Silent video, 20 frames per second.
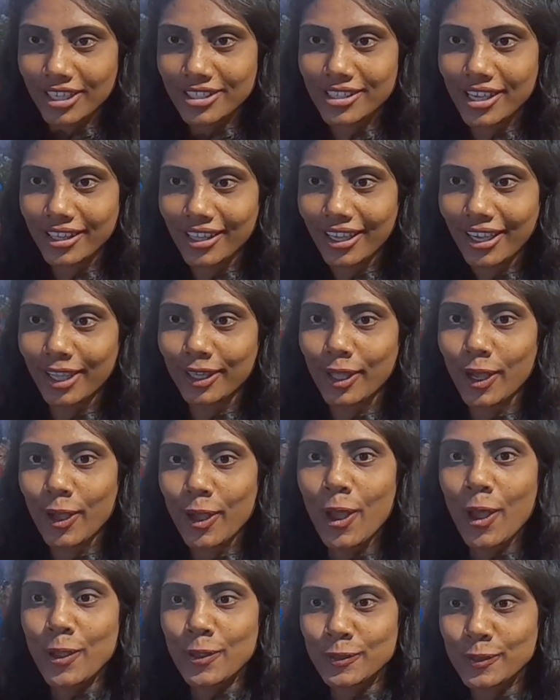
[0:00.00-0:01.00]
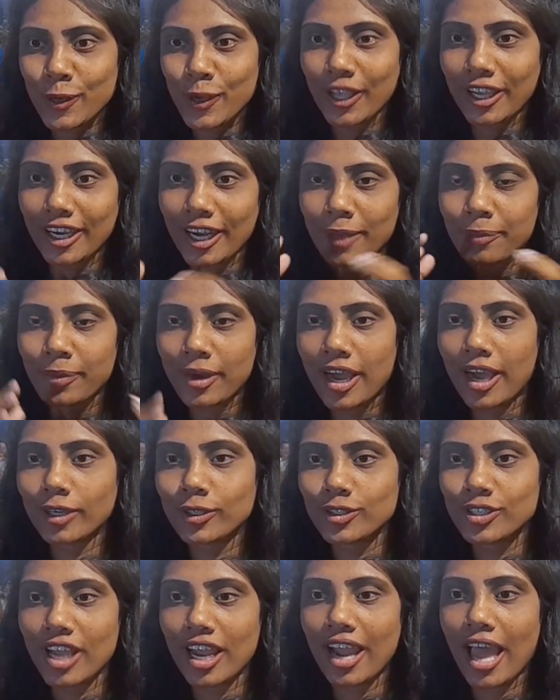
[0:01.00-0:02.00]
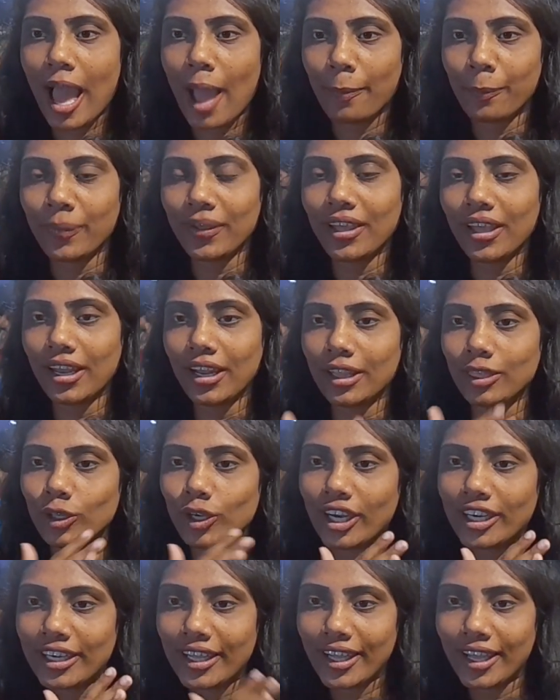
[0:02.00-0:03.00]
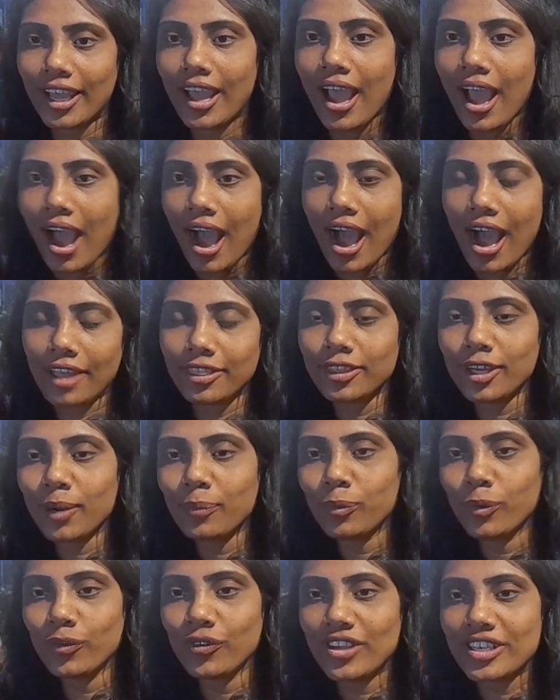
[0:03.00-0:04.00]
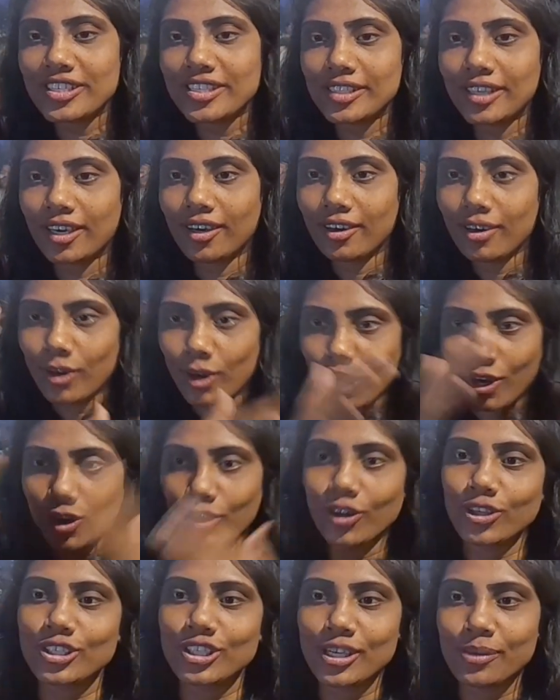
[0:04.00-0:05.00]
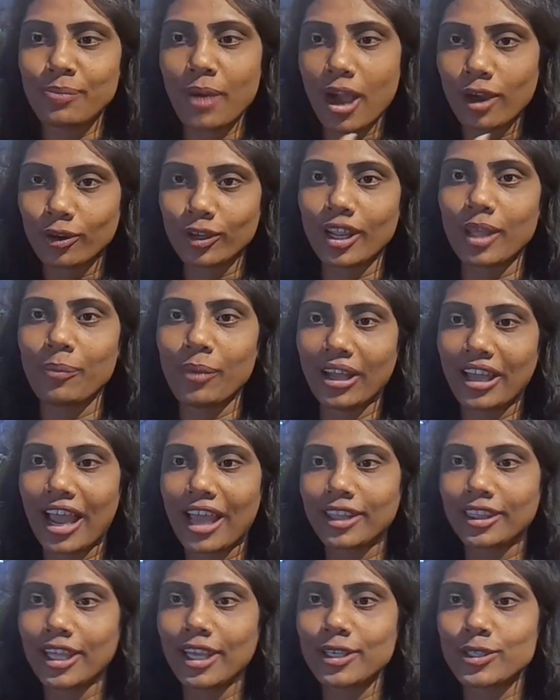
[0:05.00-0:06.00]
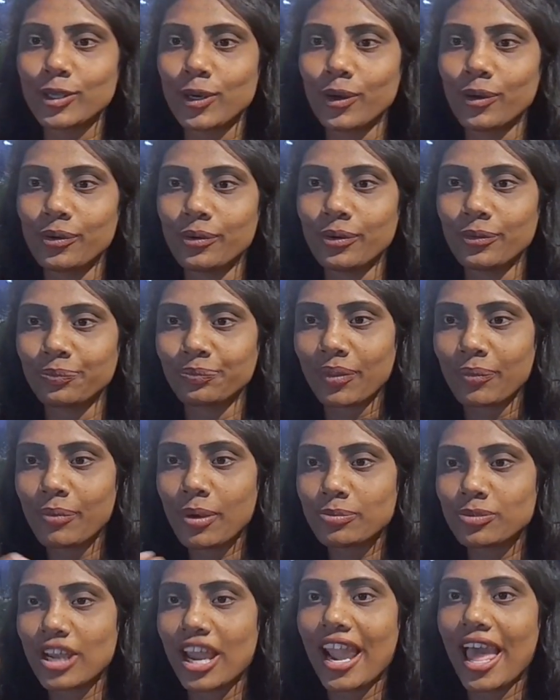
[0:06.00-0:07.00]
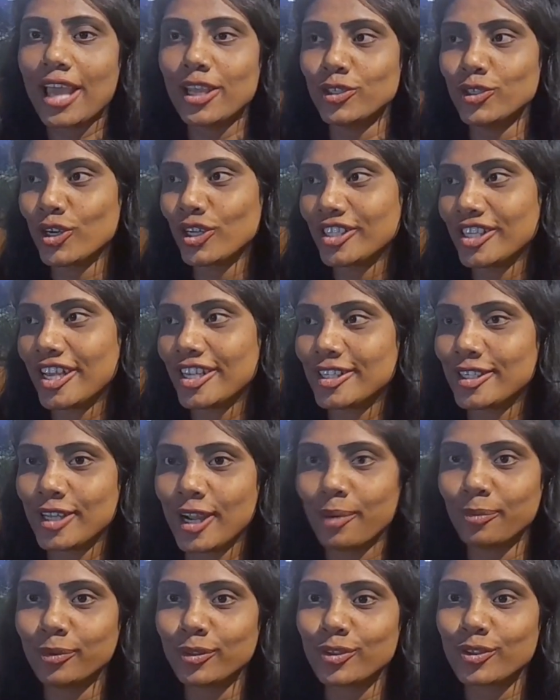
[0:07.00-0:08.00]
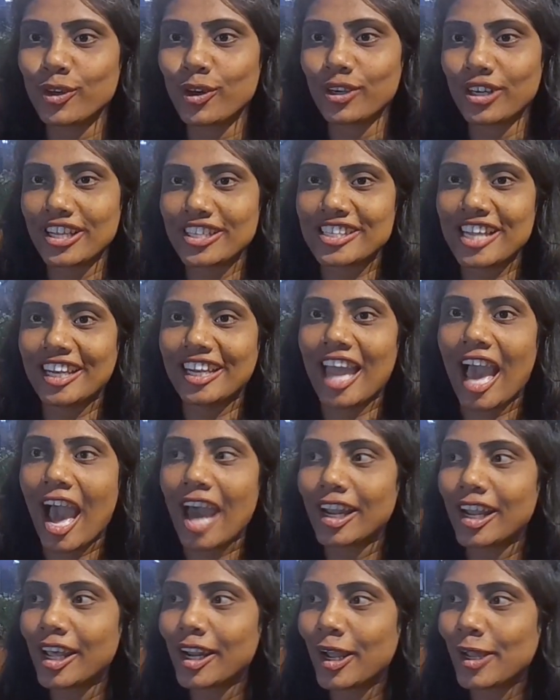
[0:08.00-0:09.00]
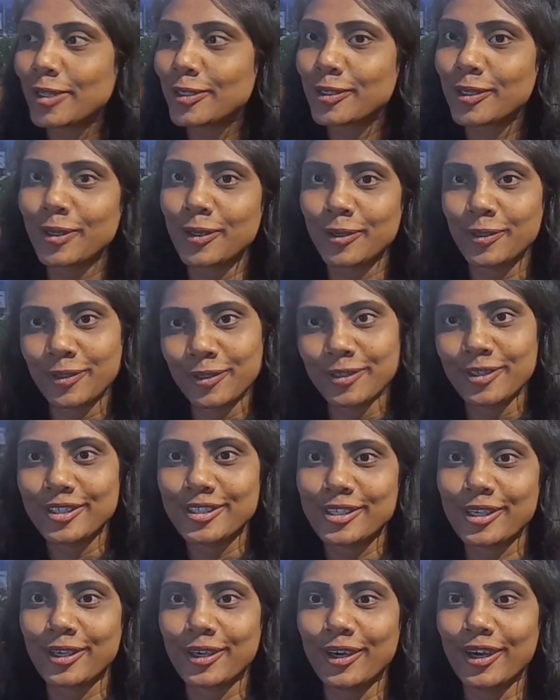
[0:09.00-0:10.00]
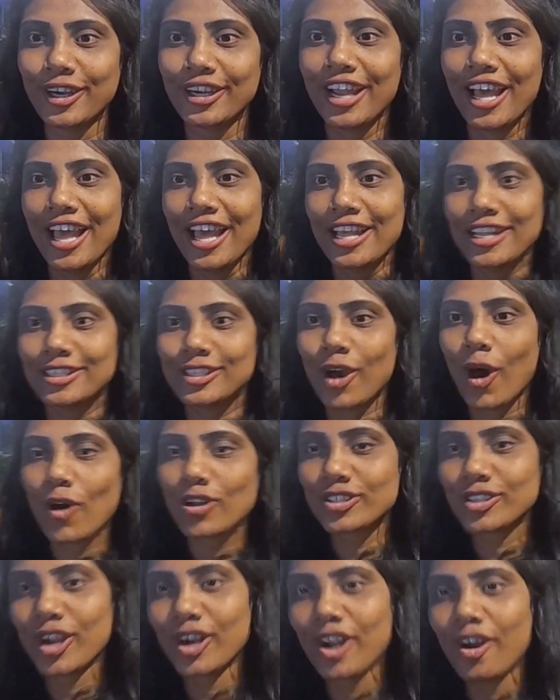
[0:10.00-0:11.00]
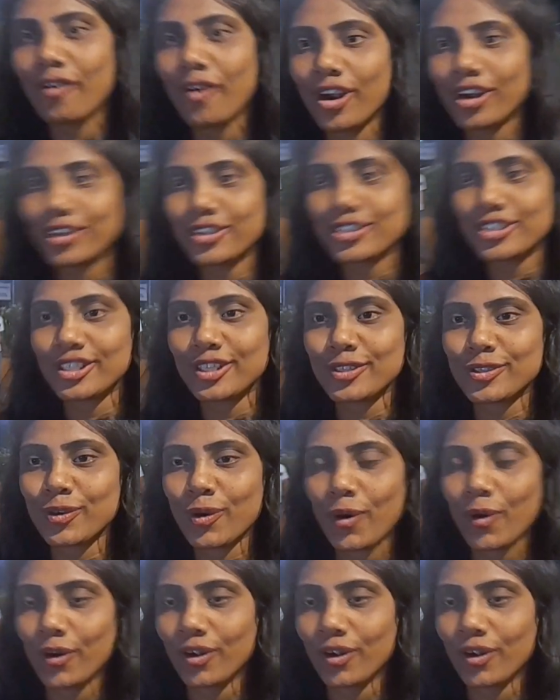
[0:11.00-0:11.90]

అదే కదా సో ఇక్కడ మాకు చాలా హ్యాపీ ఎందుకంటే ఆంధ్ర మూవీస్ వచ్చి మాకు రీమిక్ అయితే సో మేము చాలా ఎంజాయ్ చేస్తున్నాము సో రీసెంట్లీ ఆర్ఆర్ ఆల్సో సో గుడ్ సో ఆస్కర్ అవార్డ్ వచ్చింది సో